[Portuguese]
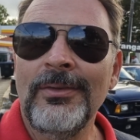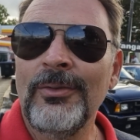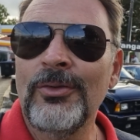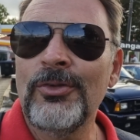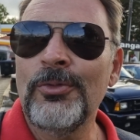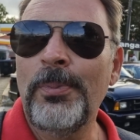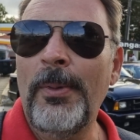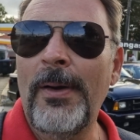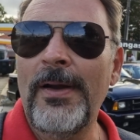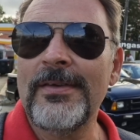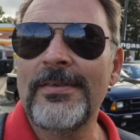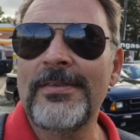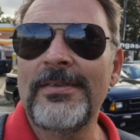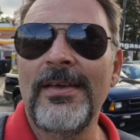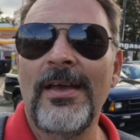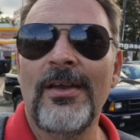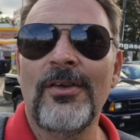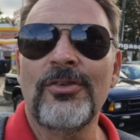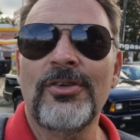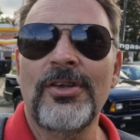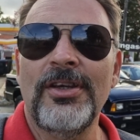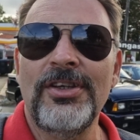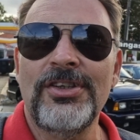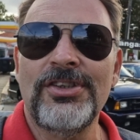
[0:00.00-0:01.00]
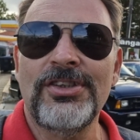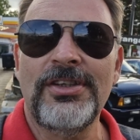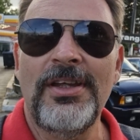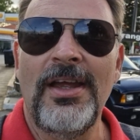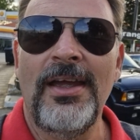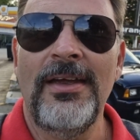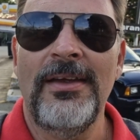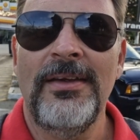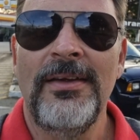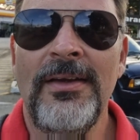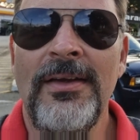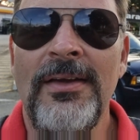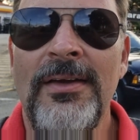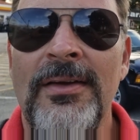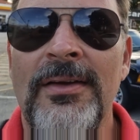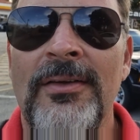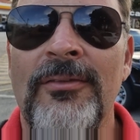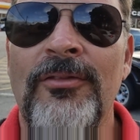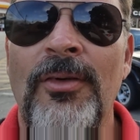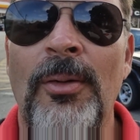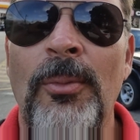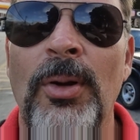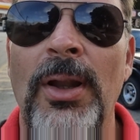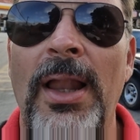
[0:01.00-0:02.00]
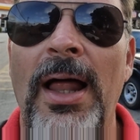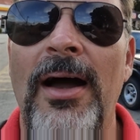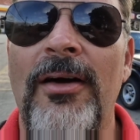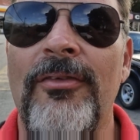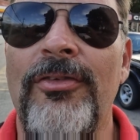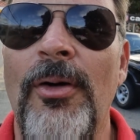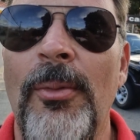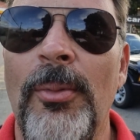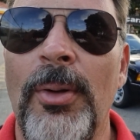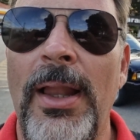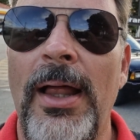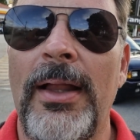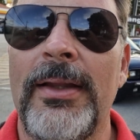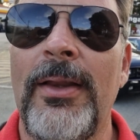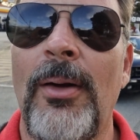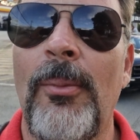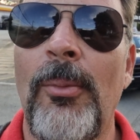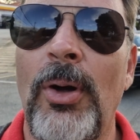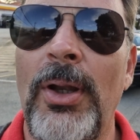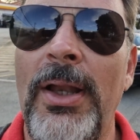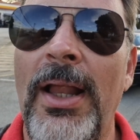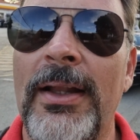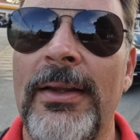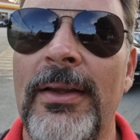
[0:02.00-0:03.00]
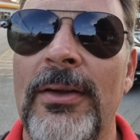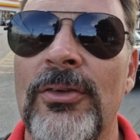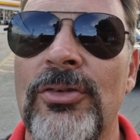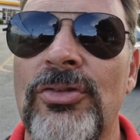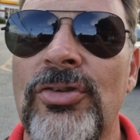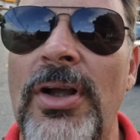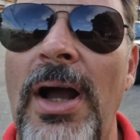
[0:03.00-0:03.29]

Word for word: os parceiros que a gente tem. Vamos lá, vamos lá dar uma olhada nos